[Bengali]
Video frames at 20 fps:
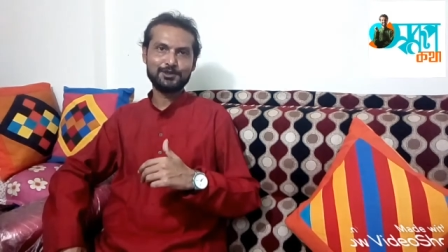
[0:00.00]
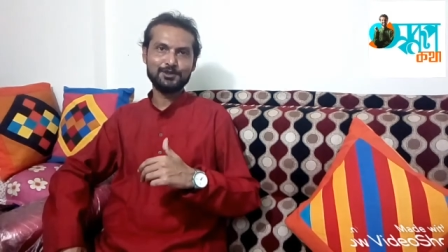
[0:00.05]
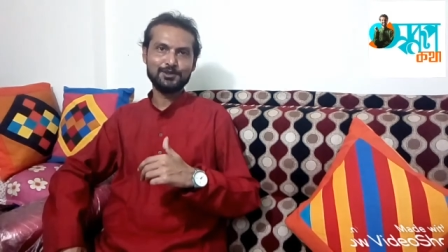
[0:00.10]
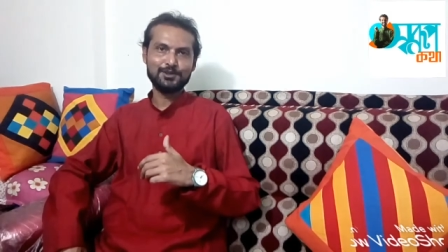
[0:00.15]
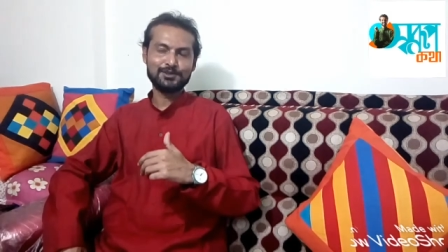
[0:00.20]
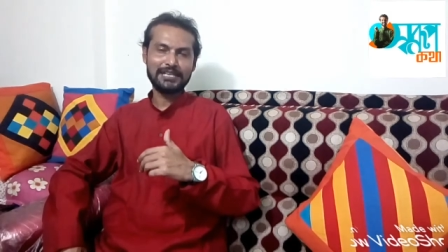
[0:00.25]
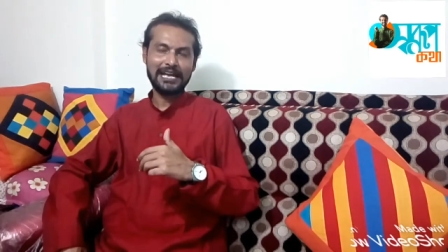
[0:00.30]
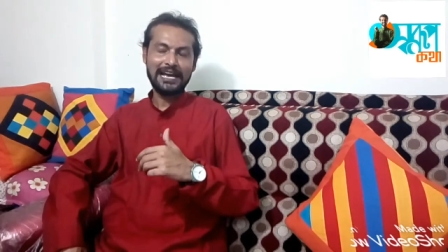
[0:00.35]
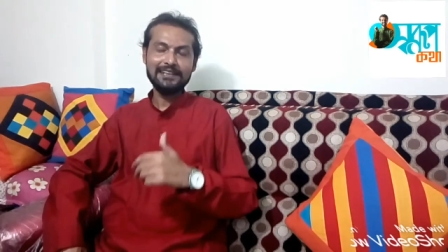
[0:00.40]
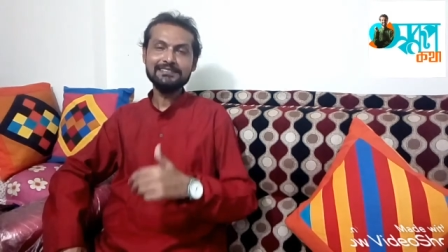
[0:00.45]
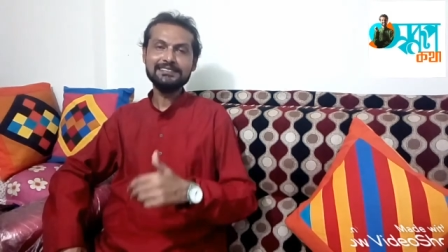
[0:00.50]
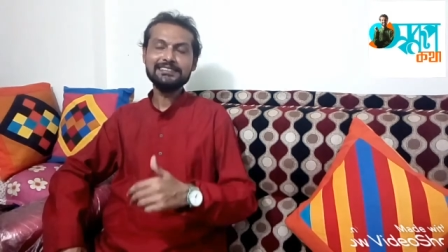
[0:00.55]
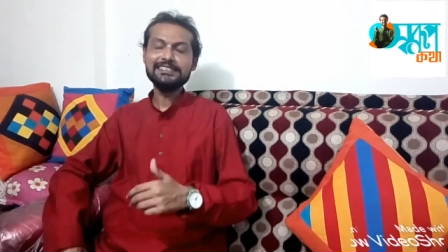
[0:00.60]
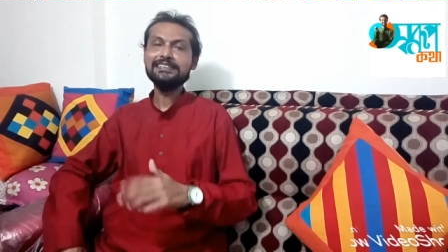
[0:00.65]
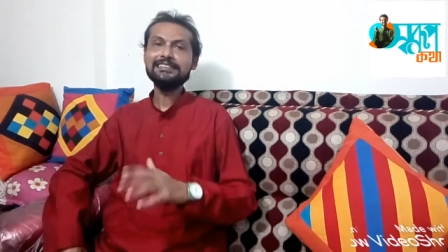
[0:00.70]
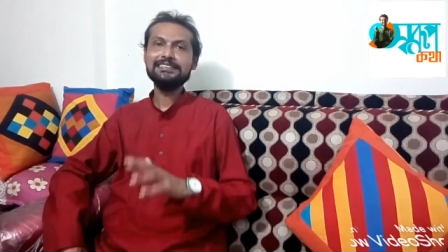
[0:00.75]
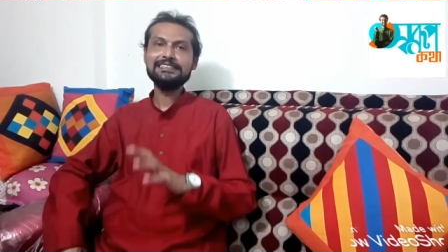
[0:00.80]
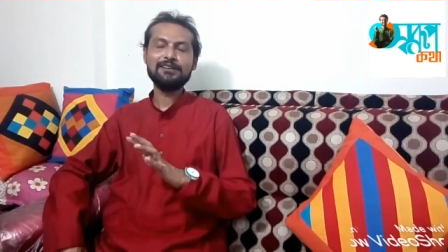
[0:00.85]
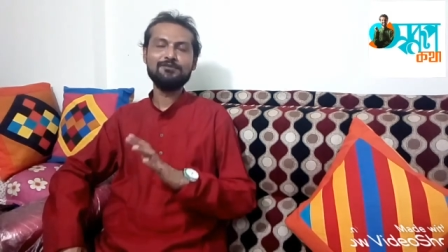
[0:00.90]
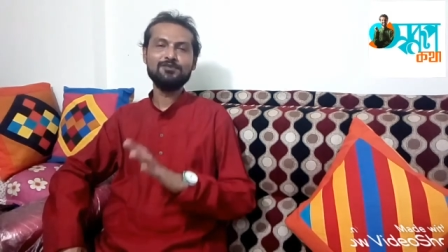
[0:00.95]
তো ধ্যান
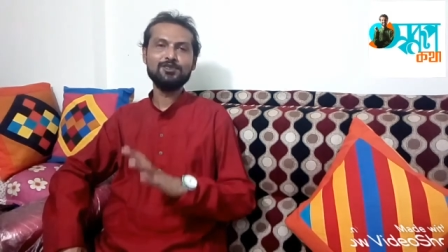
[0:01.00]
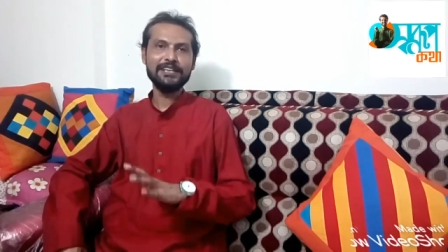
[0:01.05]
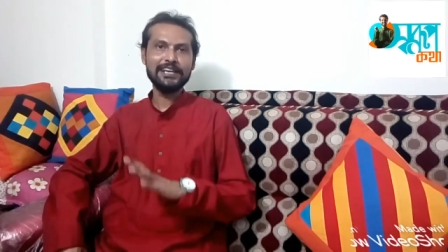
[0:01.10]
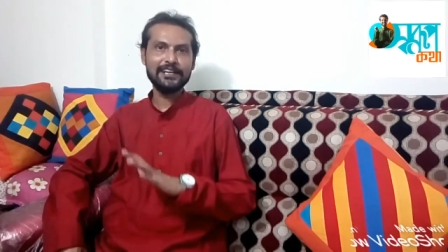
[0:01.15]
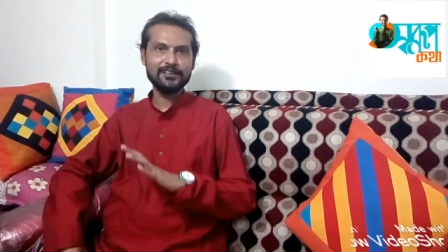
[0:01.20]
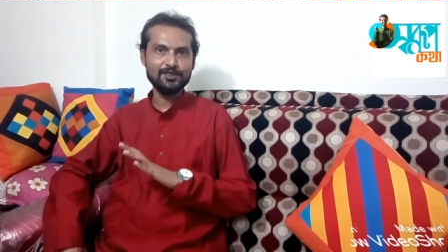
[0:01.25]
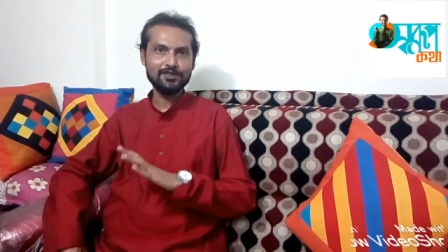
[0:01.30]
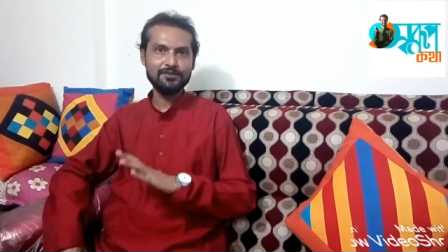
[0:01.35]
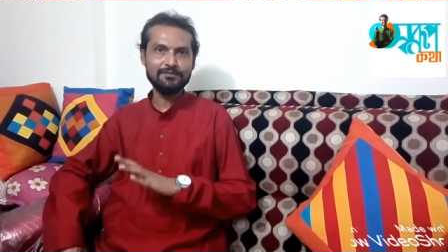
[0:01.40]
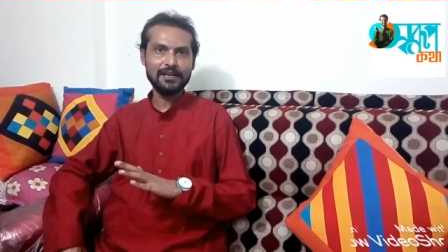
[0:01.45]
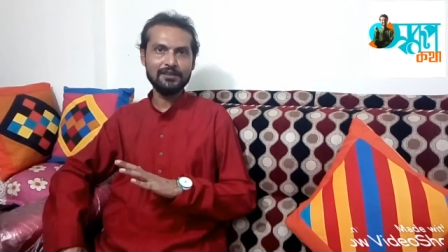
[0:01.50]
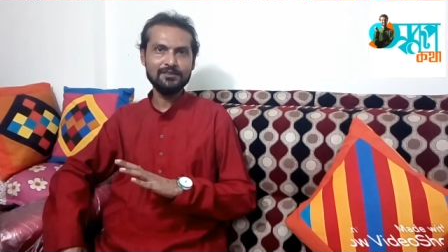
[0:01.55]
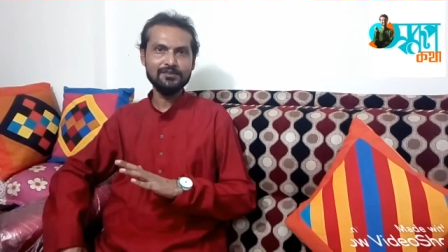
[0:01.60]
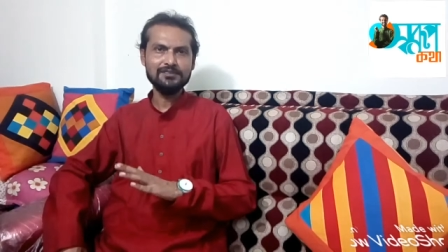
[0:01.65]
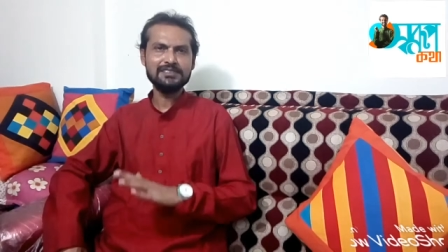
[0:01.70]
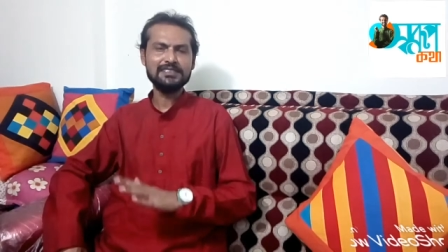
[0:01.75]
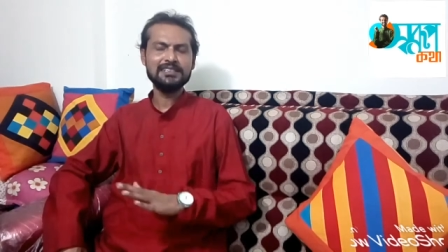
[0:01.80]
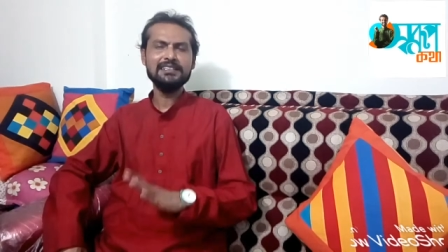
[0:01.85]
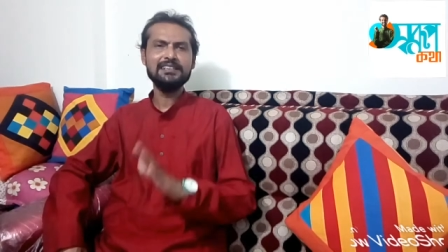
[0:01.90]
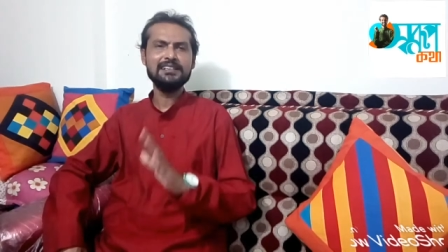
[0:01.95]
সিং তেমনই একজন
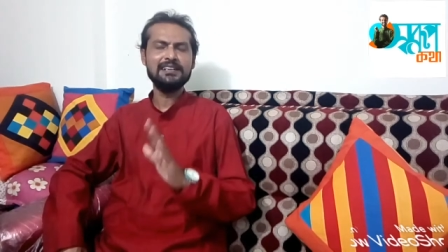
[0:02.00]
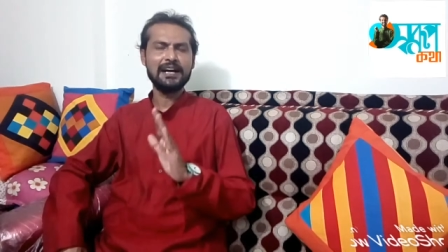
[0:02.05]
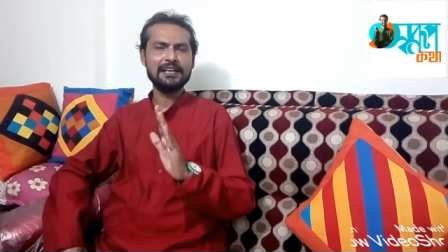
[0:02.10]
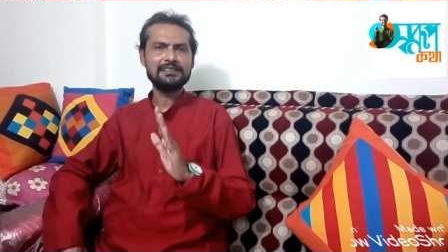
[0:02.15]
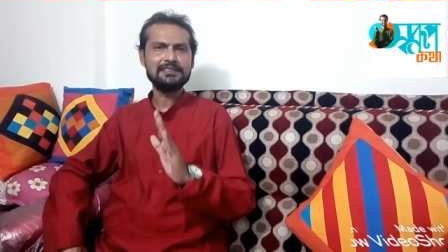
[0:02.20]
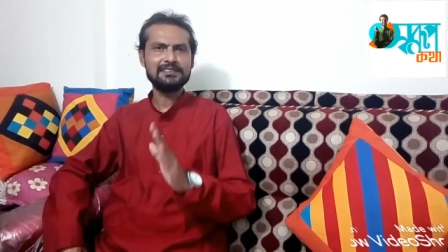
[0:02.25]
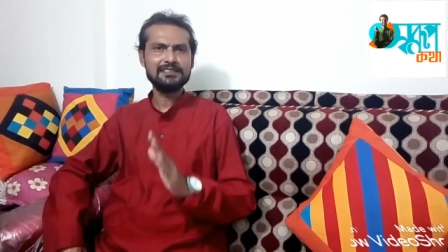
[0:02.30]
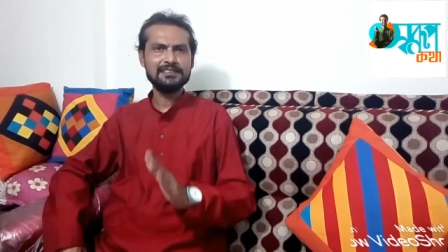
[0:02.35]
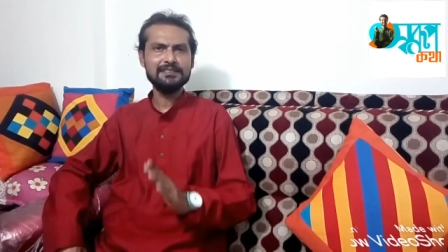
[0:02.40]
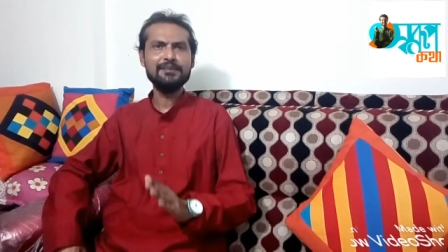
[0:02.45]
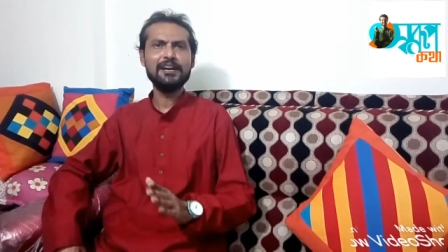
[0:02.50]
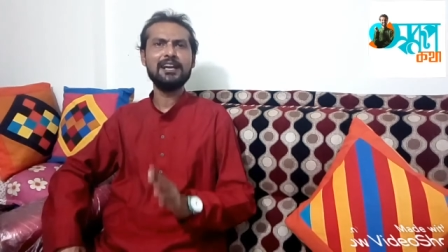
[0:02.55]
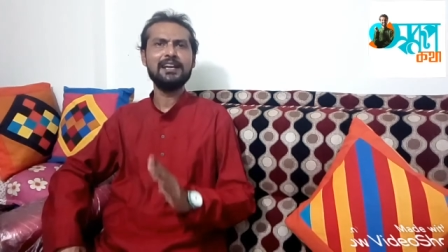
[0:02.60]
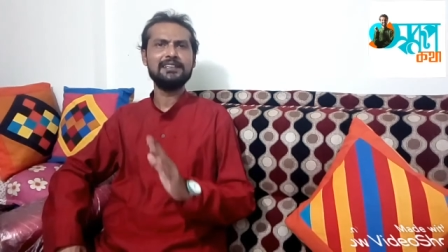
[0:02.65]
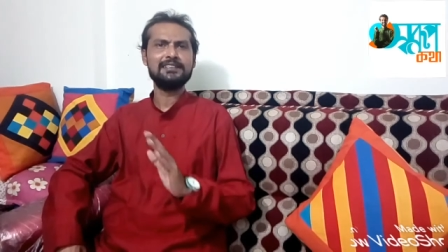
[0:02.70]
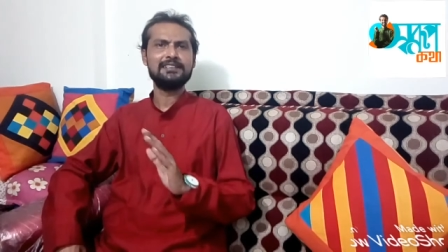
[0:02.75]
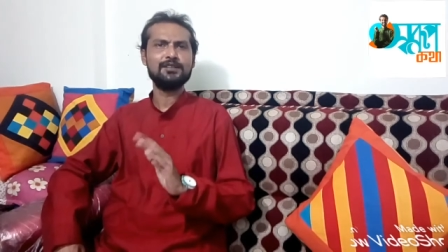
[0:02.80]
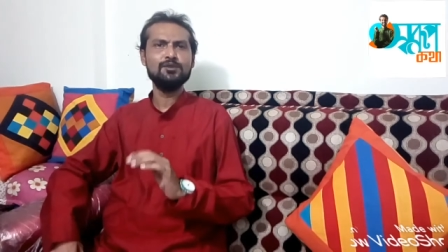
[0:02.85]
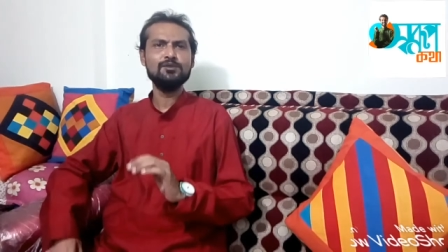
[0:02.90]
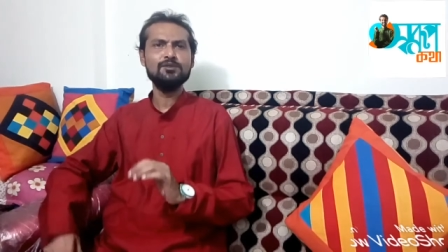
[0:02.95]
মানুষ তিনি
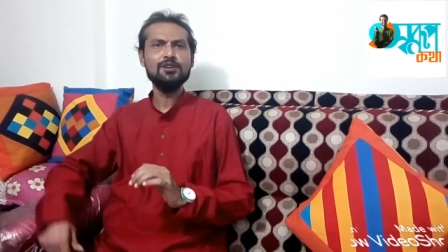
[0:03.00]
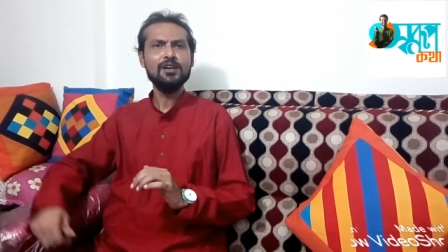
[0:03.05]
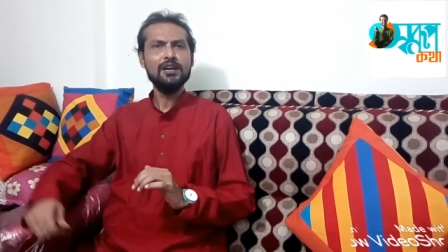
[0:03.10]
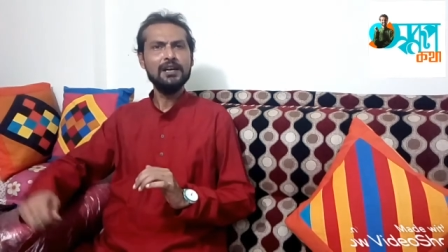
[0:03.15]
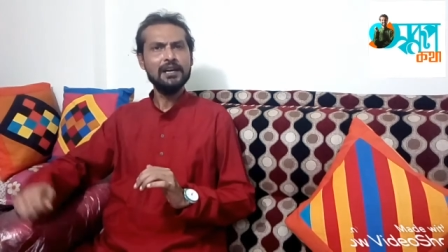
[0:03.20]
রাত্রিবেলাতেও